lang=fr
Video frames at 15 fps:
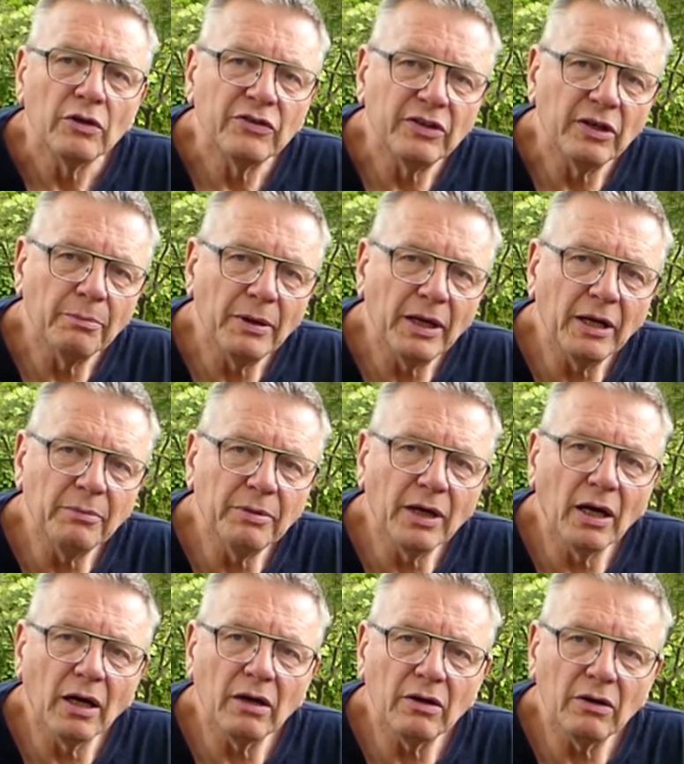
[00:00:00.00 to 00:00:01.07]
C'est bel et
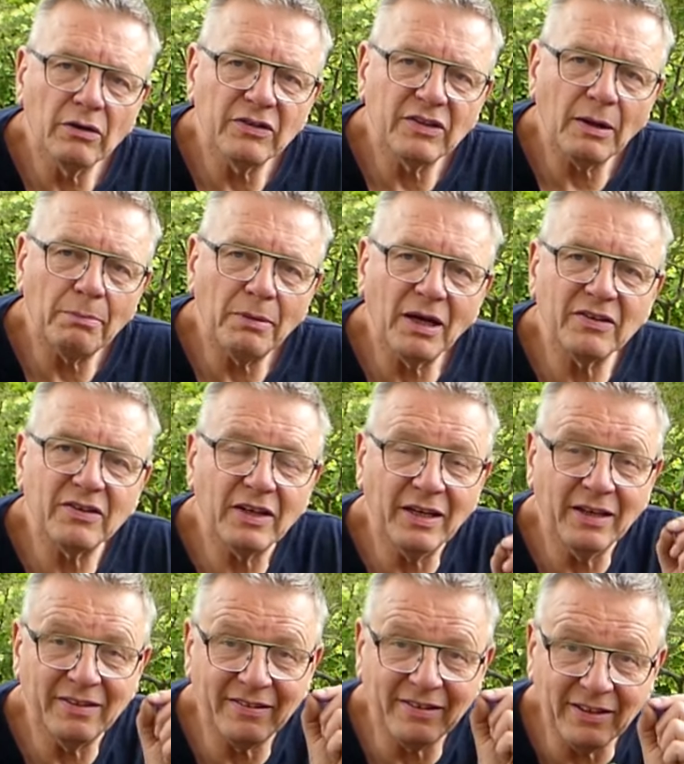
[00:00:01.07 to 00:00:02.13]
bien sa place
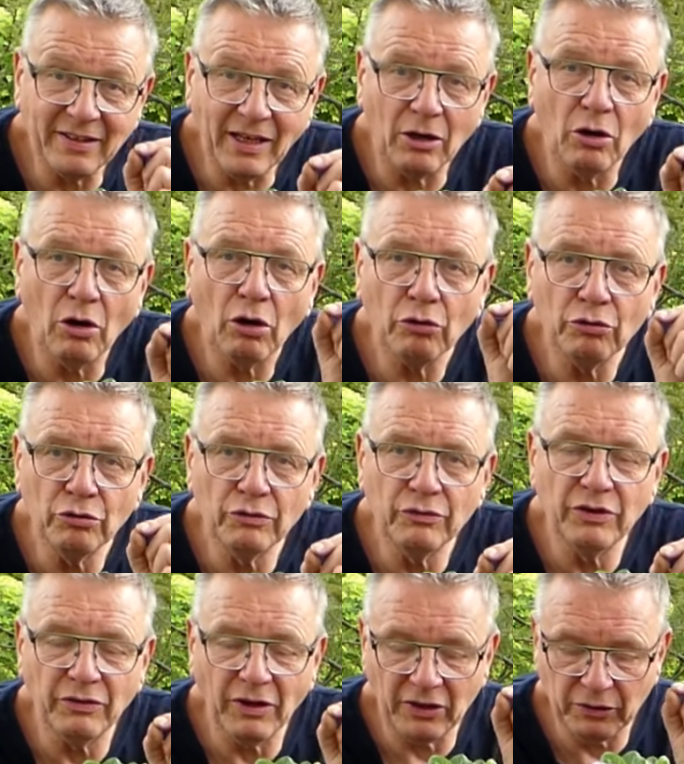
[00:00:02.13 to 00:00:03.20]
et c'est alors une
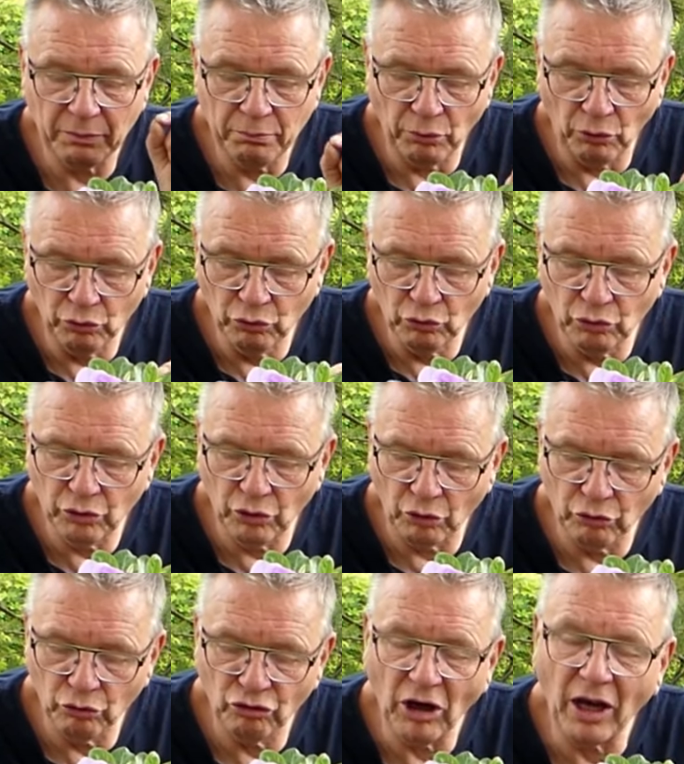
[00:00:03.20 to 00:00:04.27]
vivace. Pour nous,
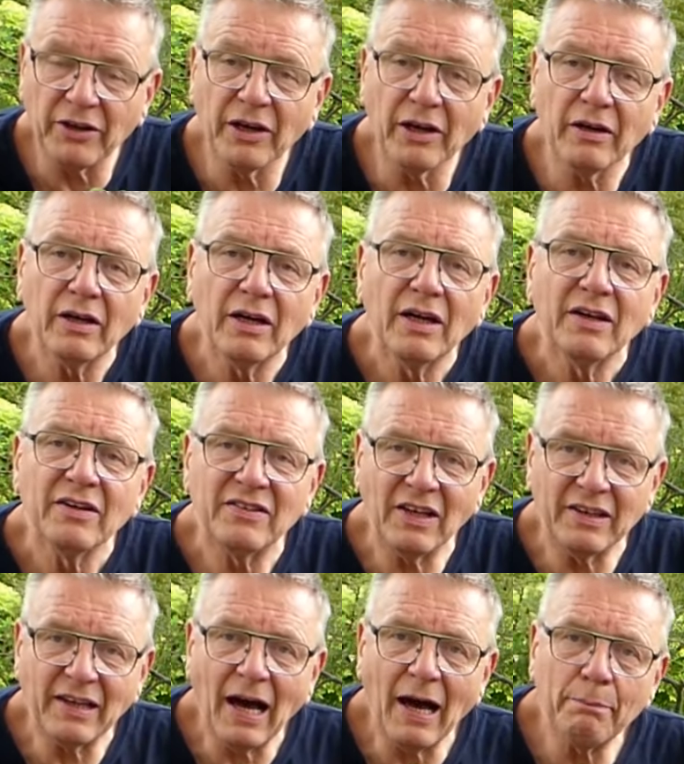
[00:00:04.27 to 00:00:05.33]
dans nos jardins,
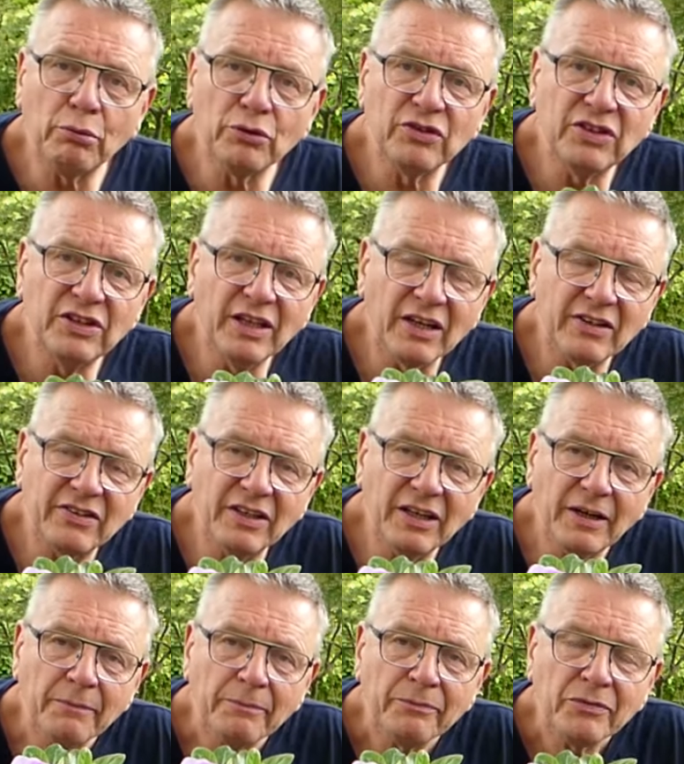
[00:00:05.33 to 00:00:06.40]
cette
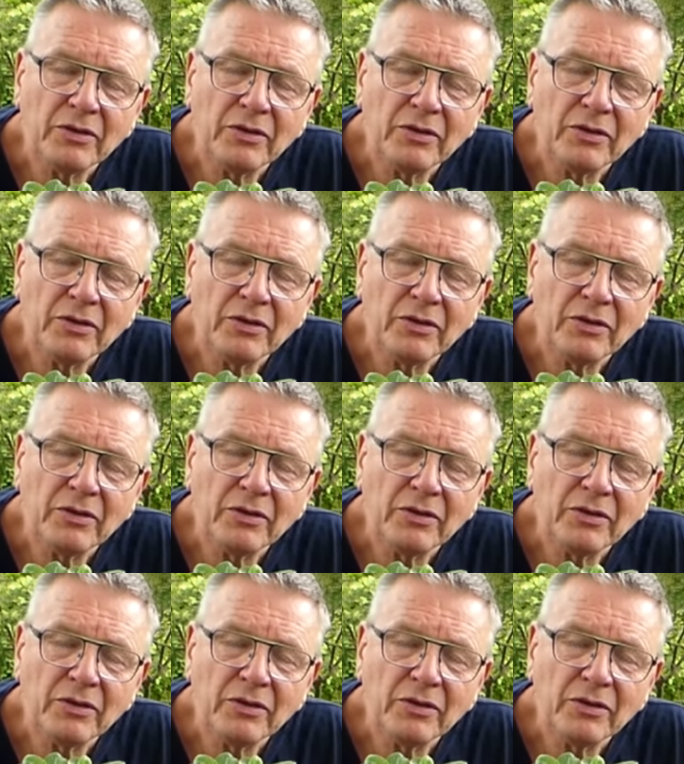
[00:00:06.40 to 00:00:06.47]
apocynacée